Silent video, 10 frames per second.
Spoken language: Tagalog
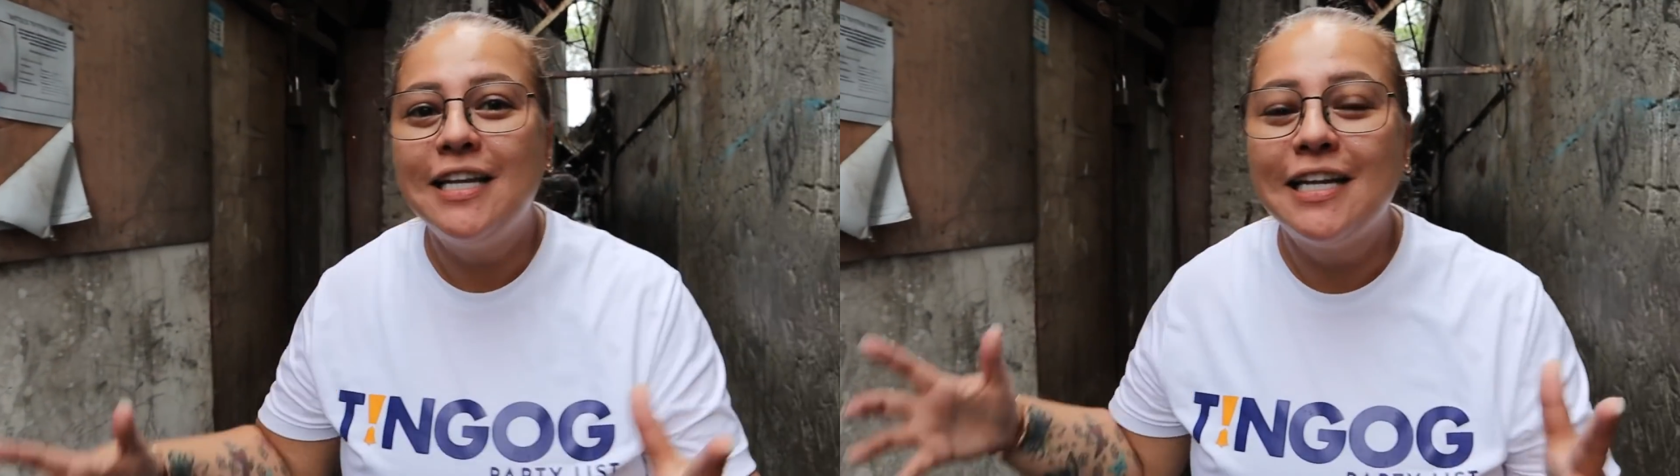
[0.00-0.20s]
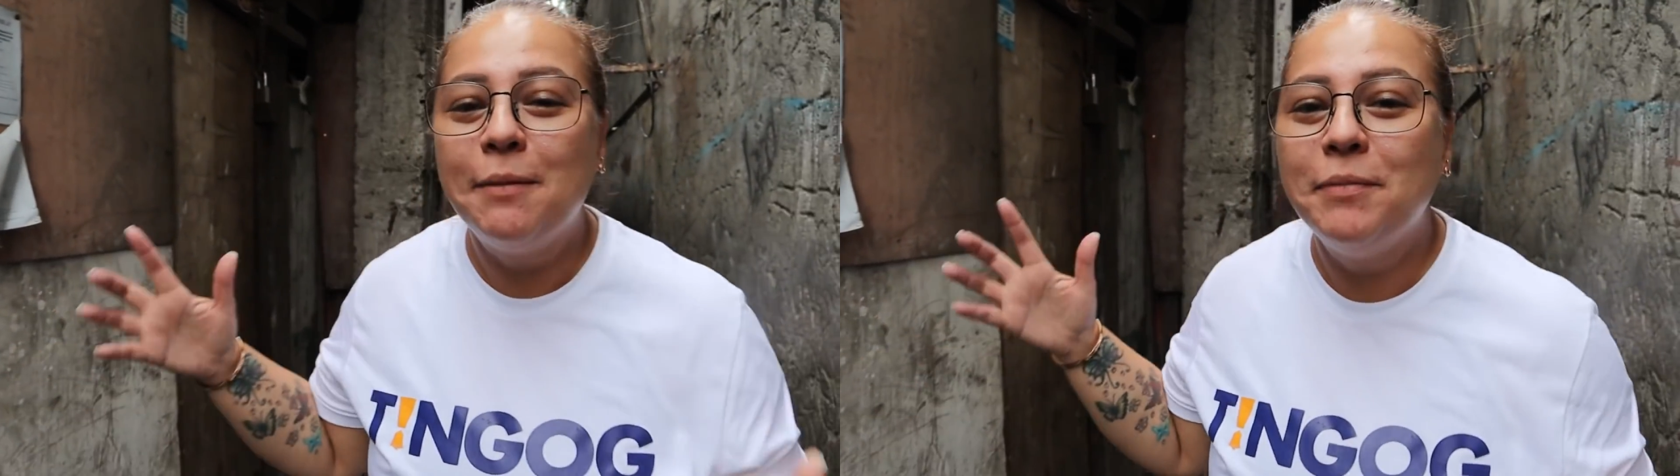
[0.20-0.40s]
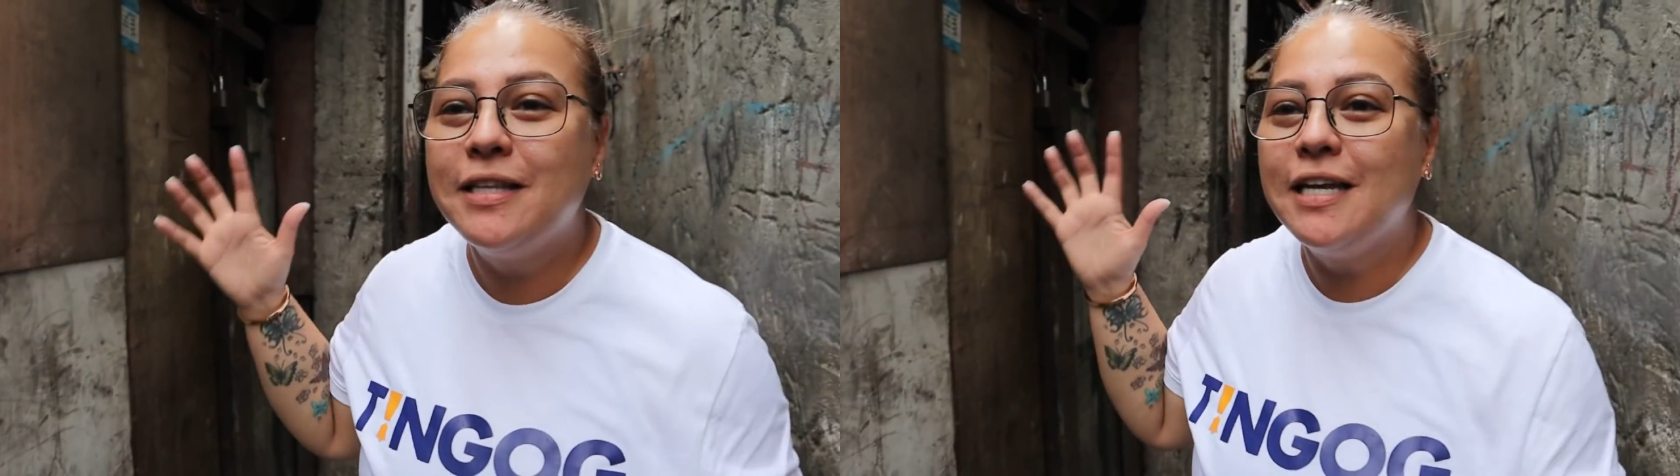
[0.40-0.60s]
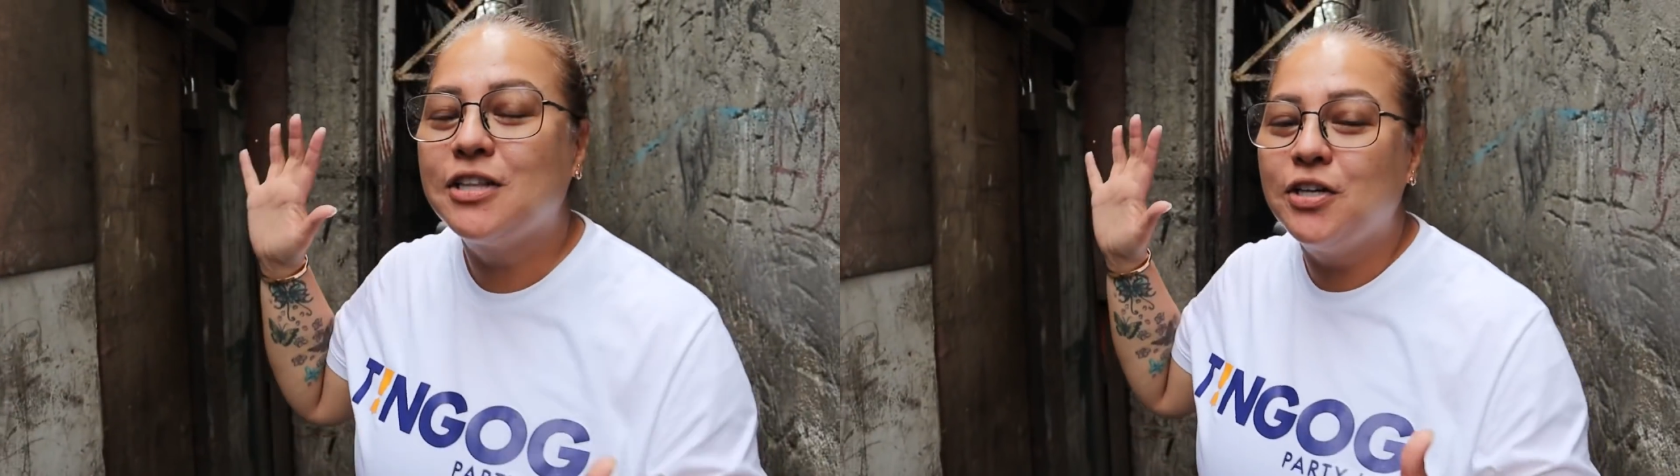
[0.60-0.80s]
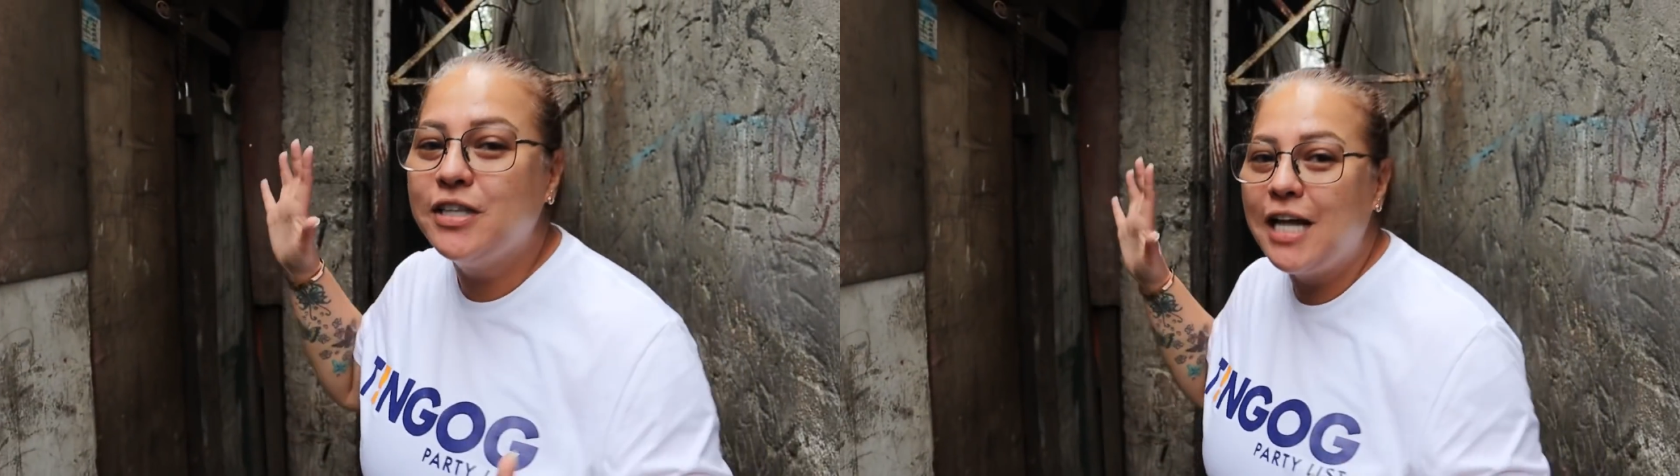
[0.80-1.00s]
din kami
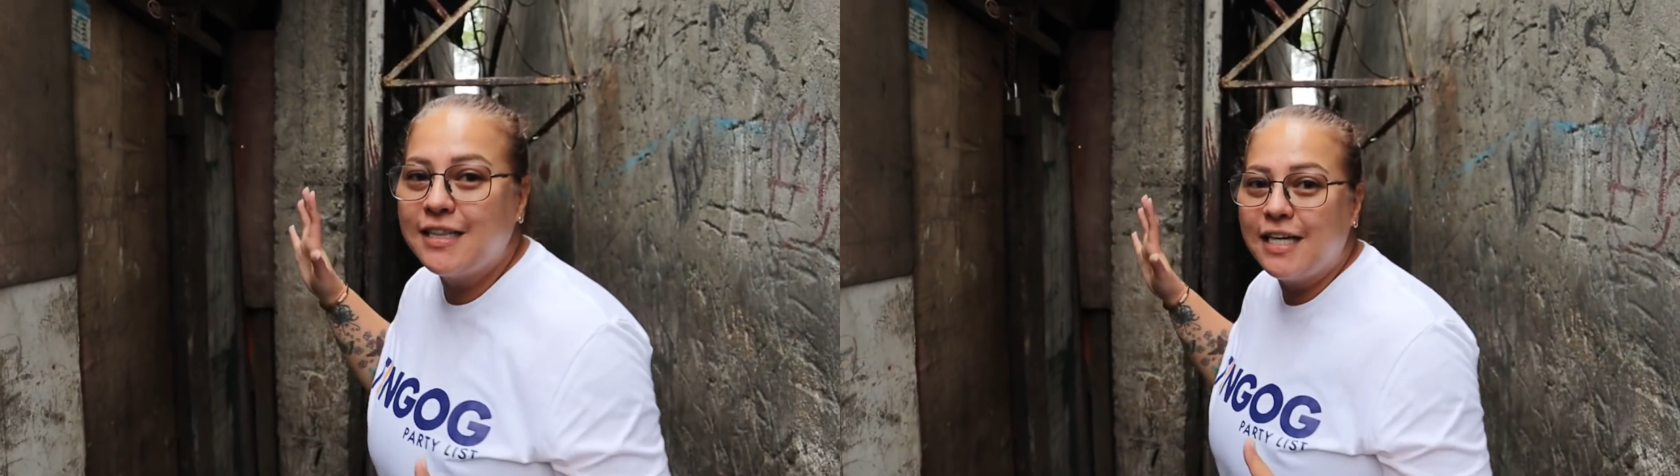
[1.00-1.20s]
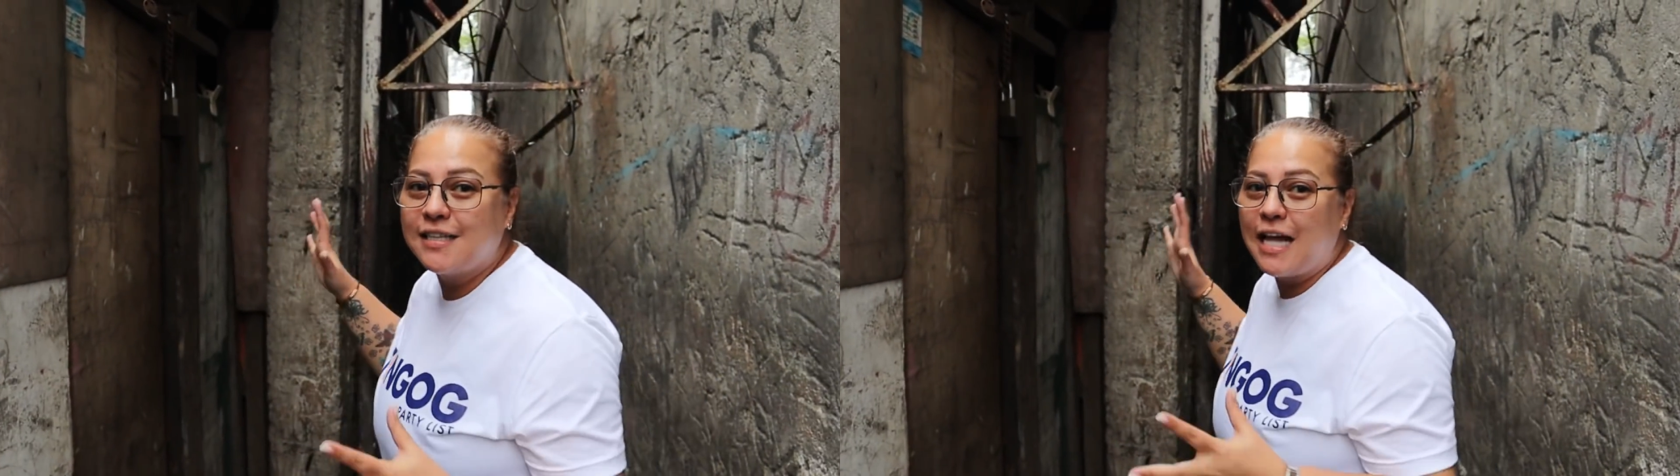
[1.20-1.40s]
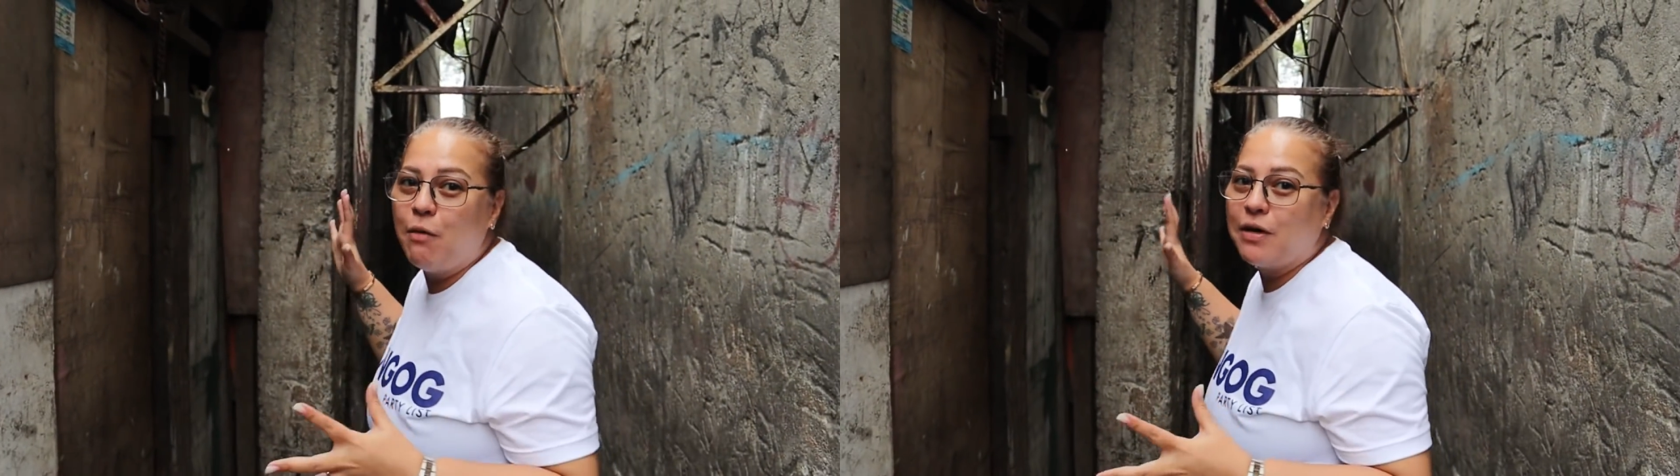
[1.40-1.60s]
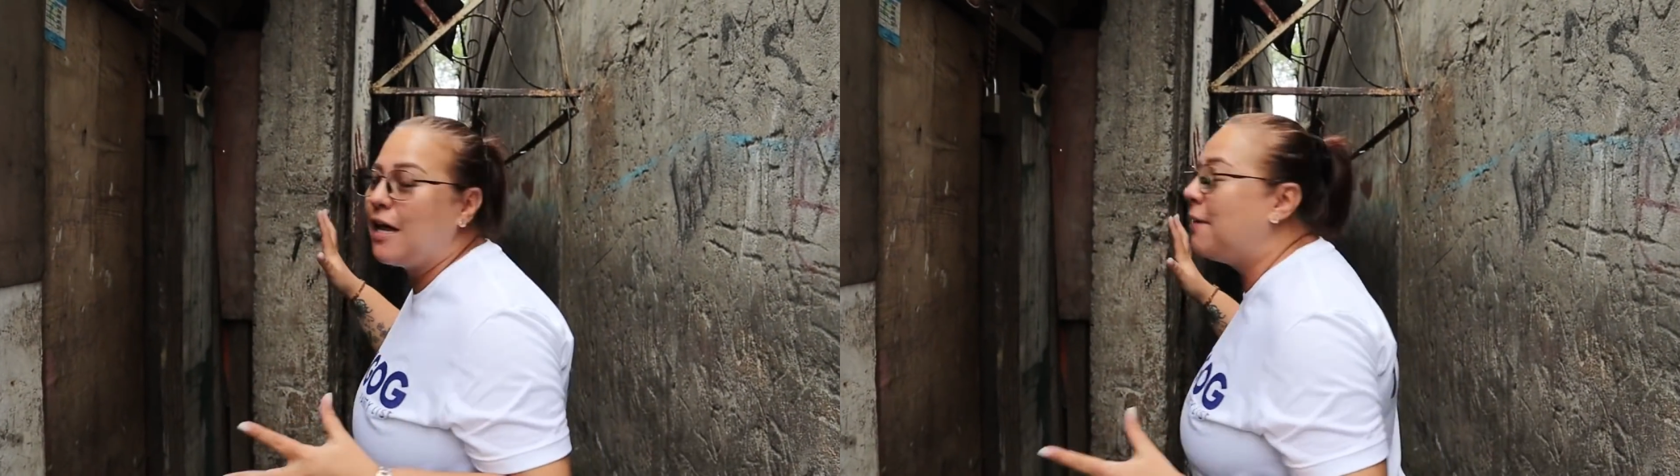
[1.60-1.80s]
dito. Dati ang tawag